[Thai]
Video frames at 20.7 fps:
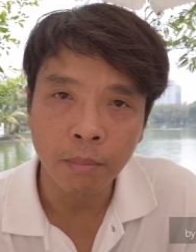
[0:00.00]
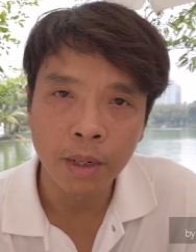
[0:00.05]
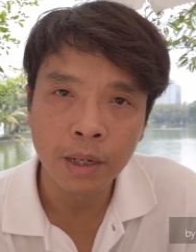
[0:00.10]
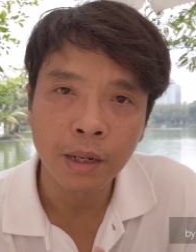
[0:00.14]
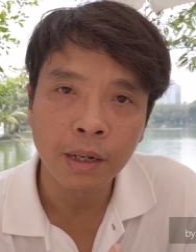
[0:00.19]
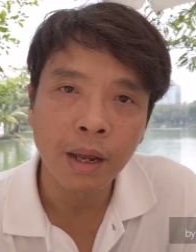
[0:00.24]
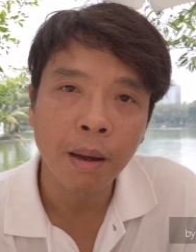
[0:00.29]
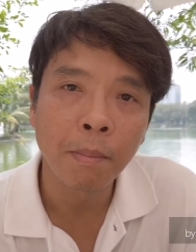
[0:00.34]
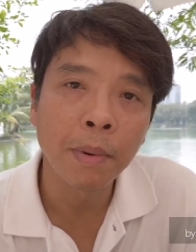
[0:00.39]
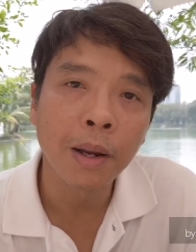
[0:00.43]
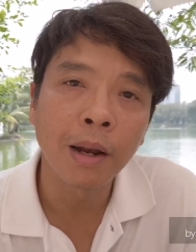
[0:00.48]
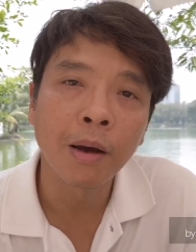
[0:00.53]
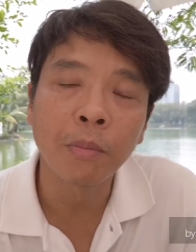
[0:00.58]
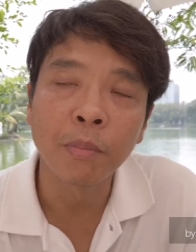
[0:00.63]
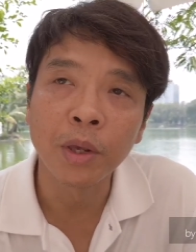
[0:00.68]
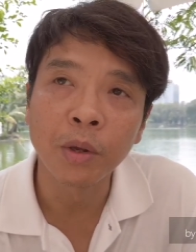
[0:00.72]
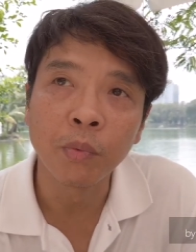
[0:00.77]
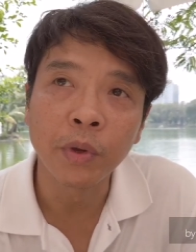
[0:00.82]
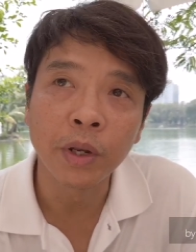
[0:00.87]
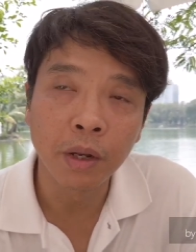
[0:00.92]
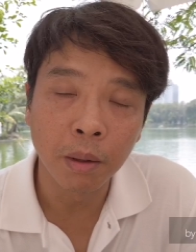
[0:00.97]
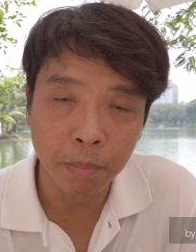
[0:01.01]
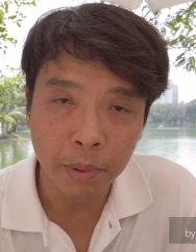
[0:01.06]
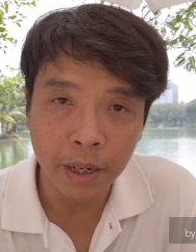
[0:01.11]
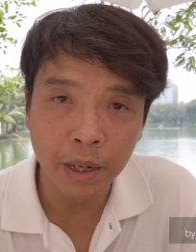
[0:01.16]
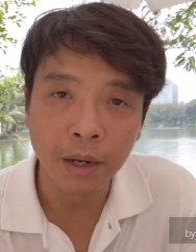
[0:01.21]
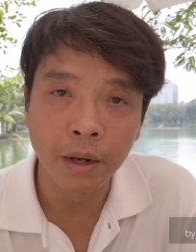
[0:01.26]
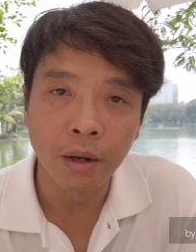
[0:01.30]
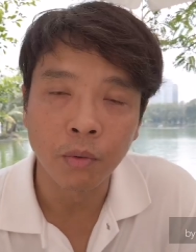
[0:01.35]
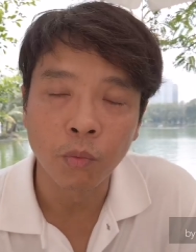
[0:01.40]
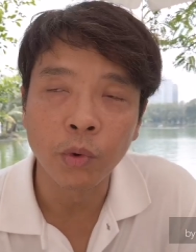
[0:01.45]
มันจะทำให้เรามีวิตา
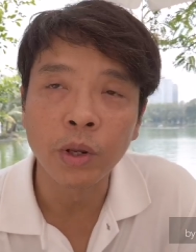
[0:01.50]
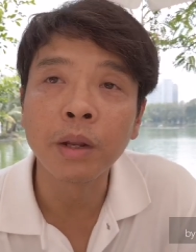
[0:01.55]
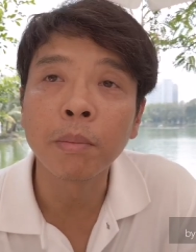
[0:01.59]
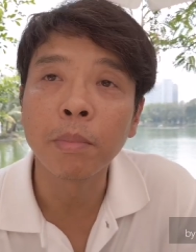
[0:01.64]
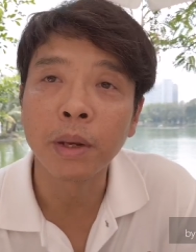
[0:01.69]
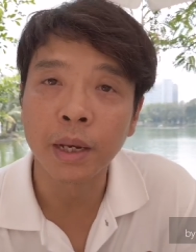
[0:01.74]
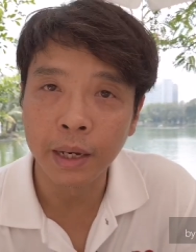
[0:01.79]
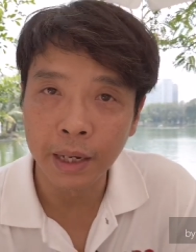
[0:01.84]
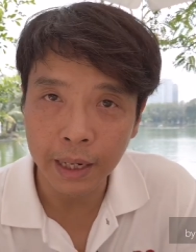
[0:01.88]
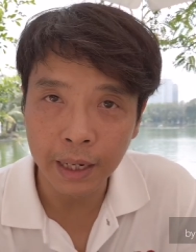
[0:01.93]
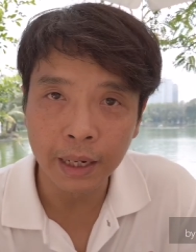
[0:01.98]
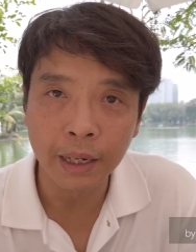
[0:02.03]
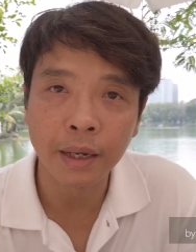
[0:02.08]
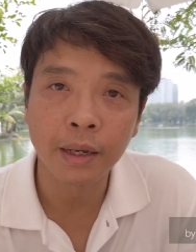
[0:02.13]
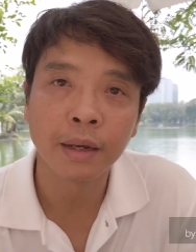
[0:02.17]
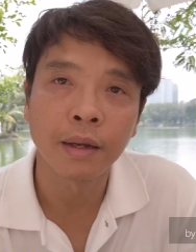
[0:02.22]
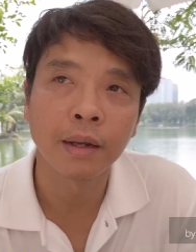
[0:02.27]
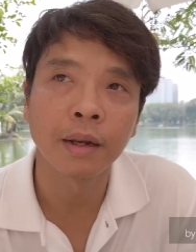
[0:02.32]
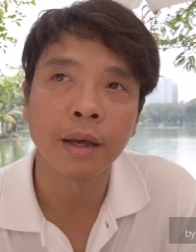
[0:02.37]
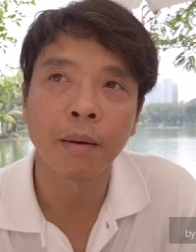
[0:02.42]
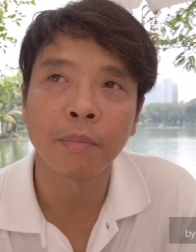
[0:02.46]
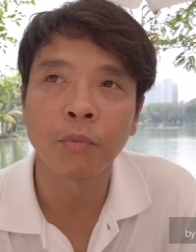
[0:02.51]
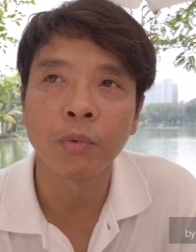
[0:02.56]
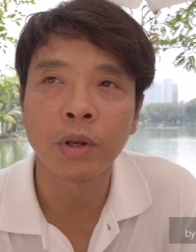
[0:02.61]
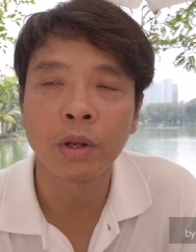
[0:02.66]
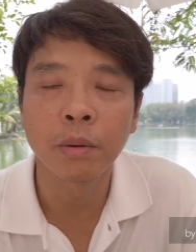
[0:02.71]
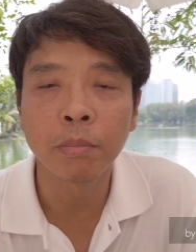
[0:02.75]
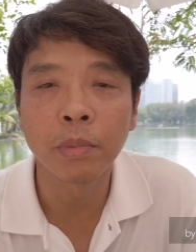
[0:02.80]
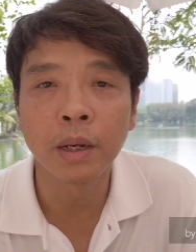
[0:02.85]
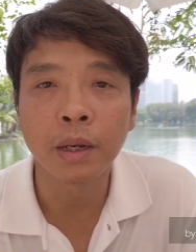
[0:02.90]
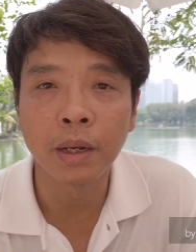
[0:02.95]
มินวิตามินดีนะครับ
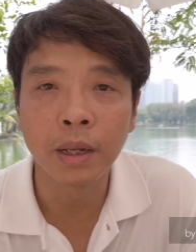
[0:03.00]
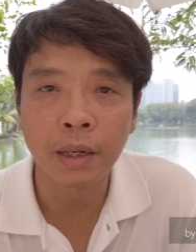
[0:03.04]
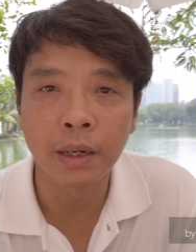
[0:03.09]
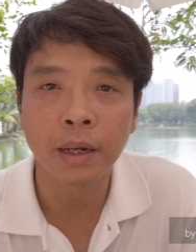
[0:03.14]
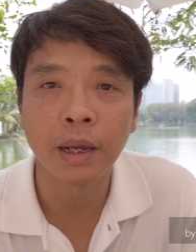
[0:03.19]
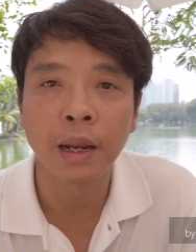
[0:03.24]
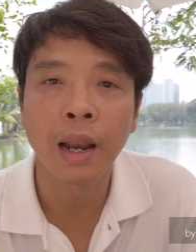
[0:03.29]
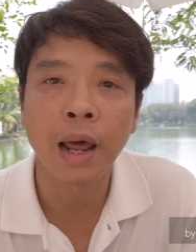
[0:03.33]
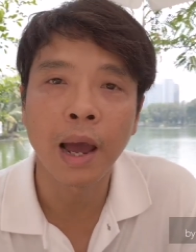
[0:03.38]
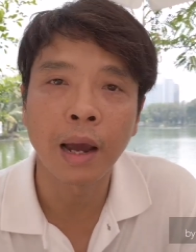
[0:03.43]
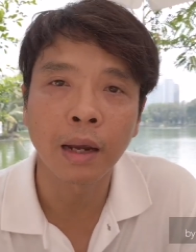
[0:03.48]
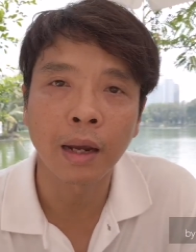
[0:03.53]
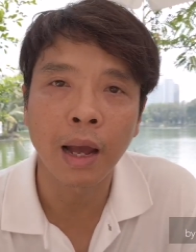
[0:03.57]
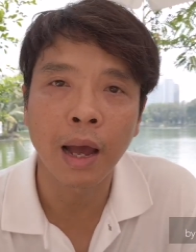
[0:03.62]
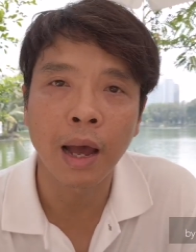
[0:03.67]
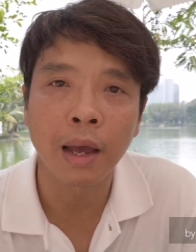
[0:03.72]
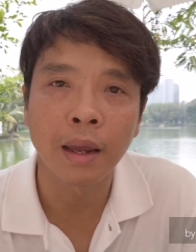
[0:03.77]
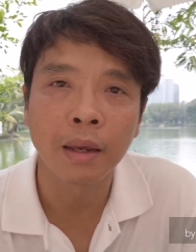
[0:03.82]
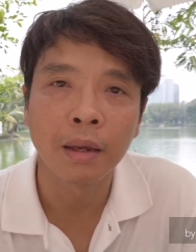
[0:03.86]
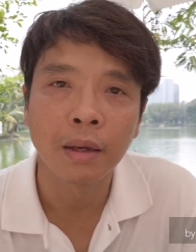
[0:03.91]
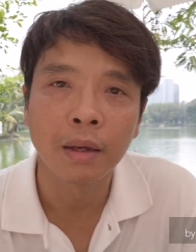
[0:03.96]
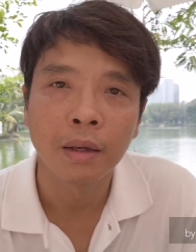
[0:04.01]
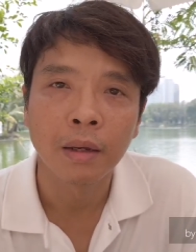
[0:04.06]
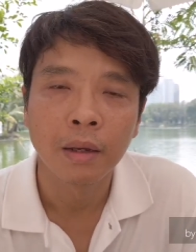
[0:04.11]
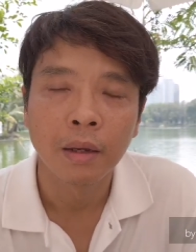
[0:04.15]
วิตามินดี ในร่างกาย